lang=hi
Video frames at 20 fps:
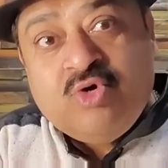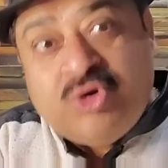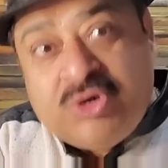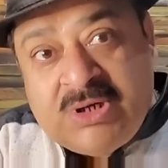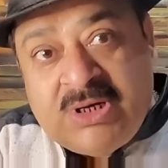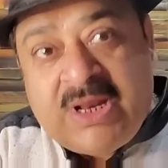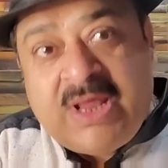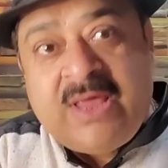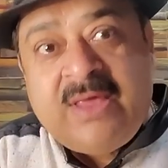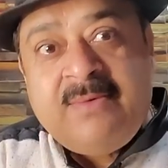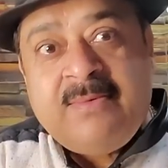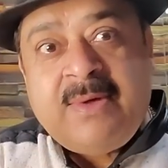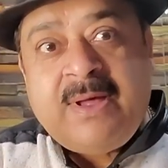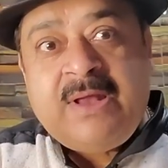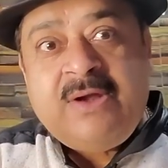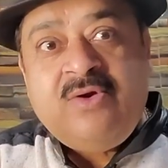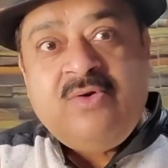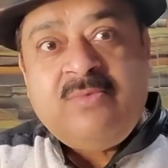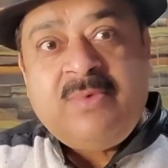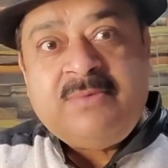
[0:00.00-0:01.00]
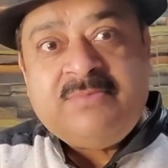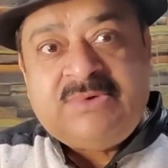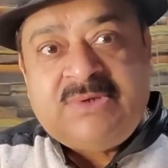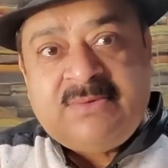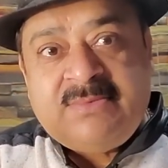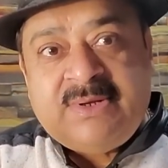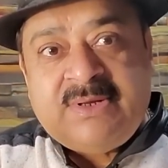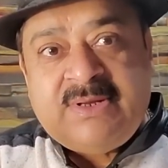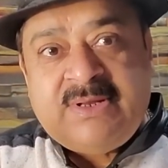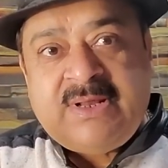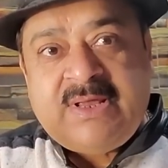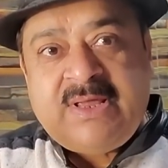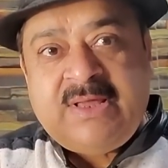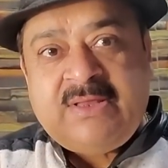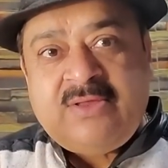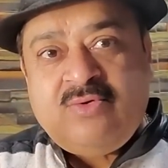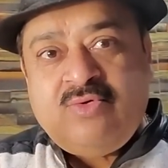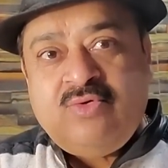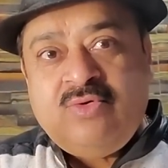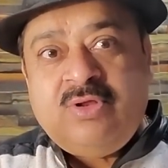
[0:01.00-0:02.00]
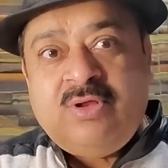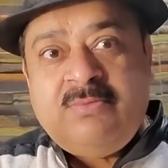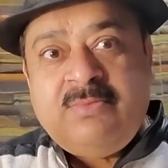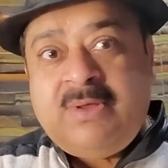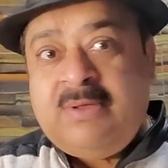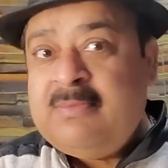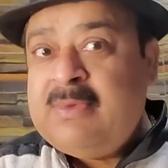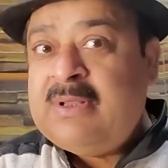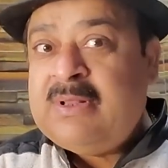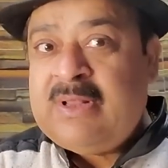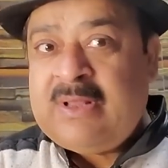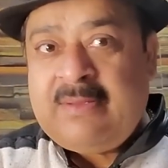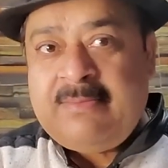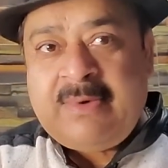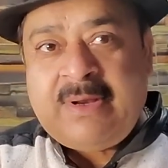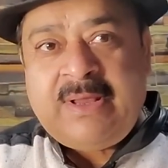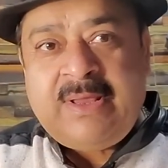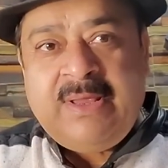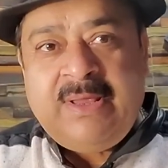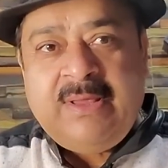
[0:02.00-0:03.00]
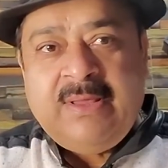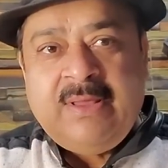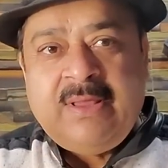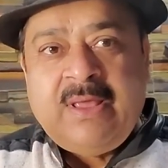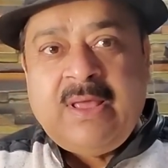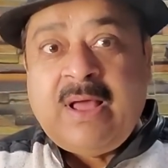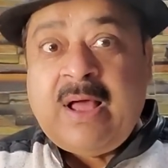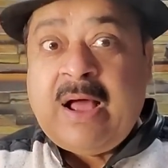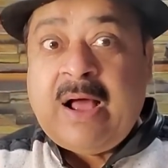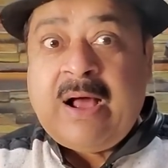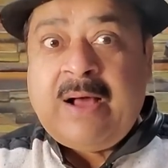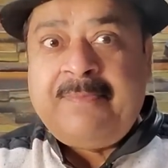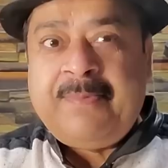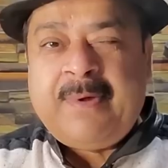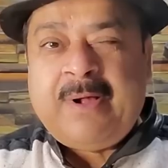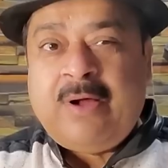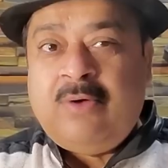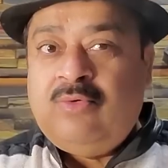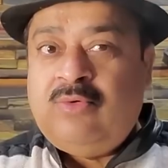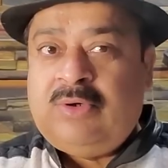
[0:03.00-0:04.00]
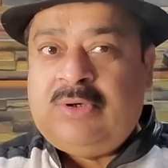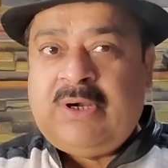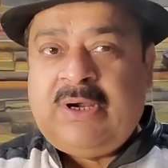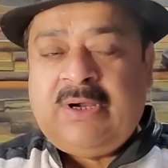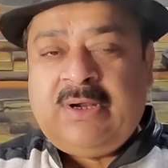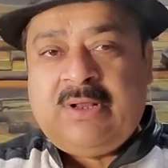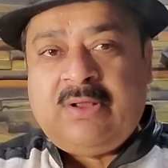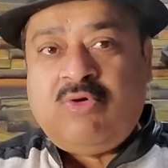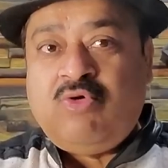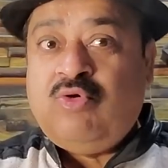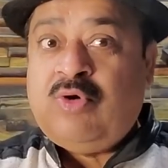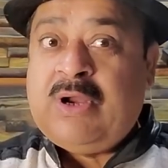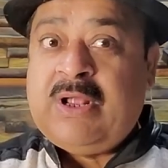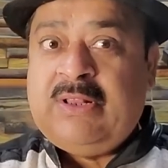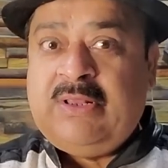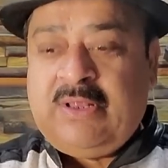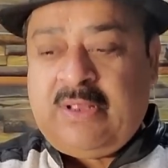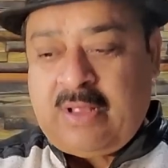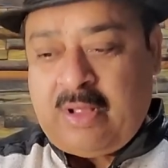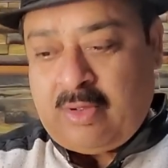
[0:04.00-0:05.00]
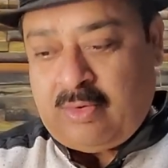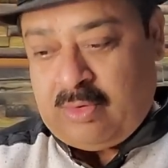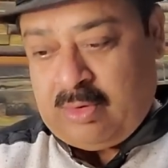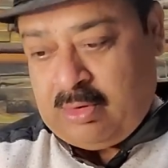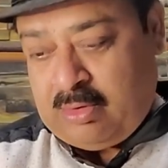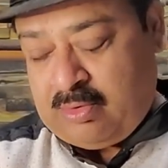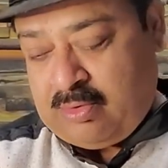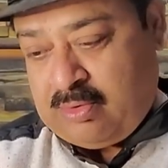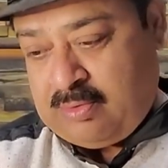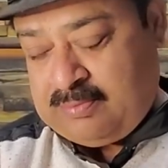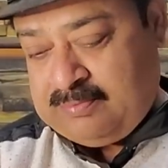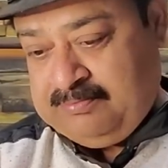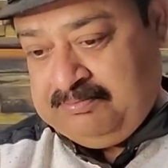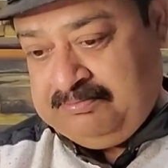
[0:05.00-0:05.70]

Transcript: कुछ नहीं मालूम हम समझ रहे थे उद्यमी मतलब नहीं हाफ काउंटर कोना दिखाओ इनको